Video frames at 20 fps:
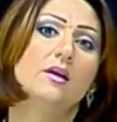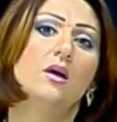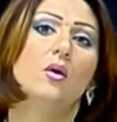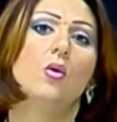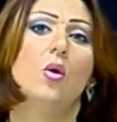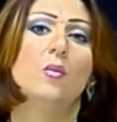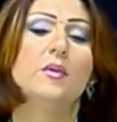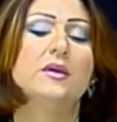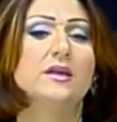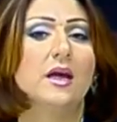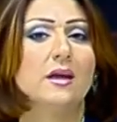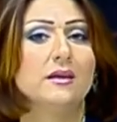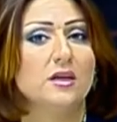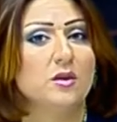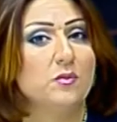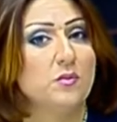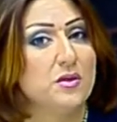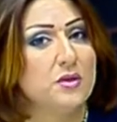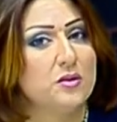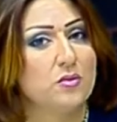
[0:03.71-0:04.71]

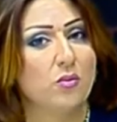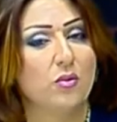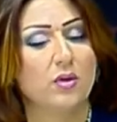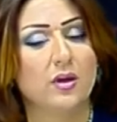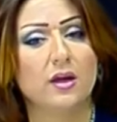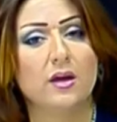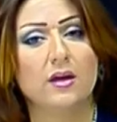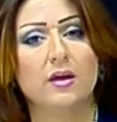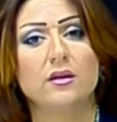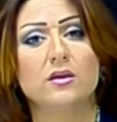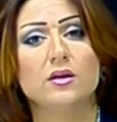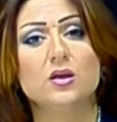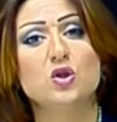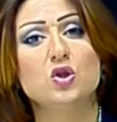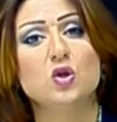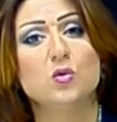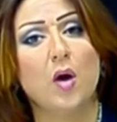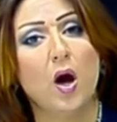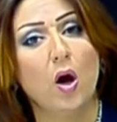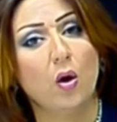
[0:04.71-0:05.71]
وبالتحديد من سوريا
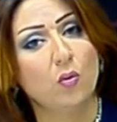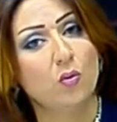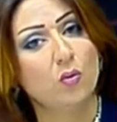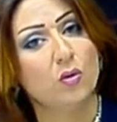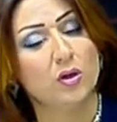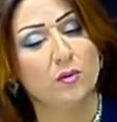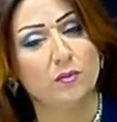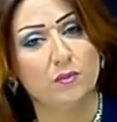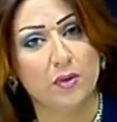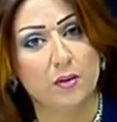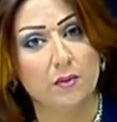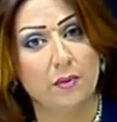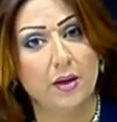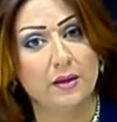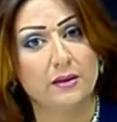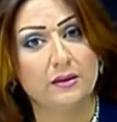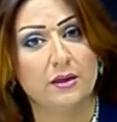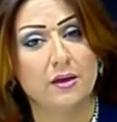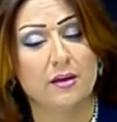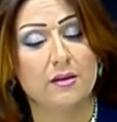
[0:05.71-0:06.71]
يجي محقون
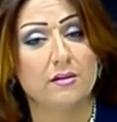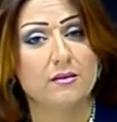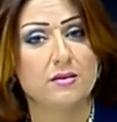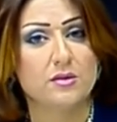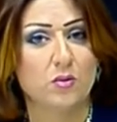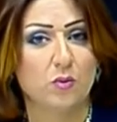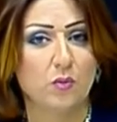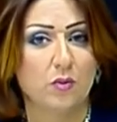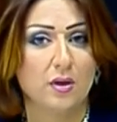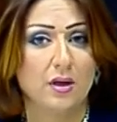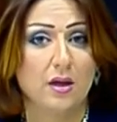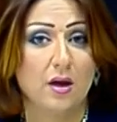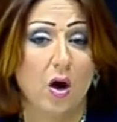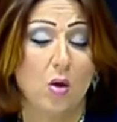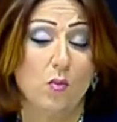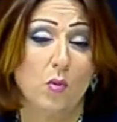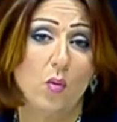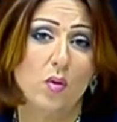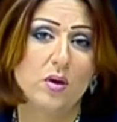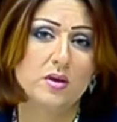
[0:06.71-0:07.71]
بمادة سمية أو
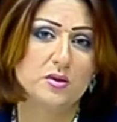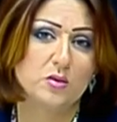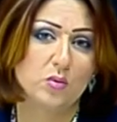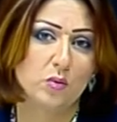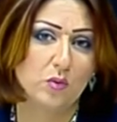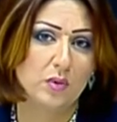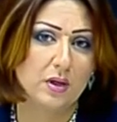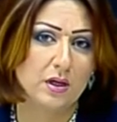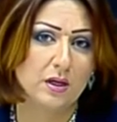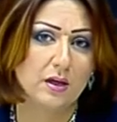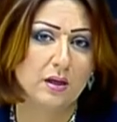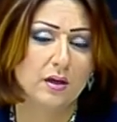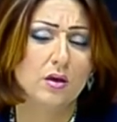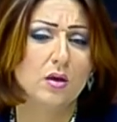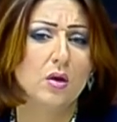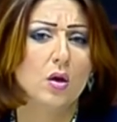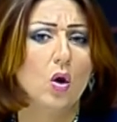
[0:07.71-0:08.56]
مواد سمية